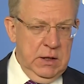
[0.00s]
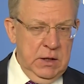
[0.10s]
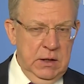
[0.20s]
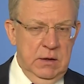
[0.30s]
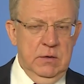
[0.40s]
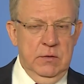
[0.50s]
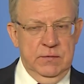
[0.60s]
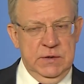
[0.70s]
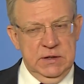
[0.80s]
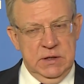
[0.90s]
и э,
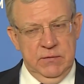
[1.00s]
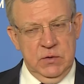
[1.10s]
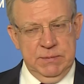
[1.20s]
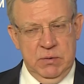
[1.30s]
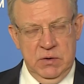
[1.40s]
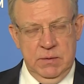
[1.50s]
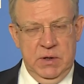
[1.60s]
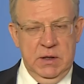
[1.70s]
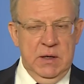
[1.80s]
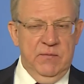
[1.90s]
в состав
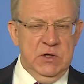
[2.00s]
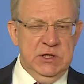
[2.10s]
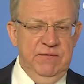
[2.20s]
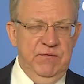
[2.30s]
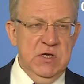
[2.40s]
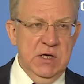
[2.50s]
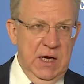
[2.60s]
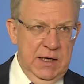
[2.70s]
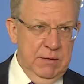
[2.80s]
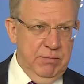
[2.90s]
госпрограмм вошли
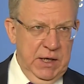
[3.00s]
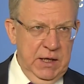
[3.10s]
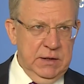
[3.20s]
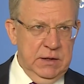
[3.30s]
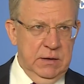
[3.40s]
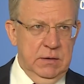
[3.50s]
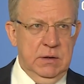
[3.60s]
федеральные проекты,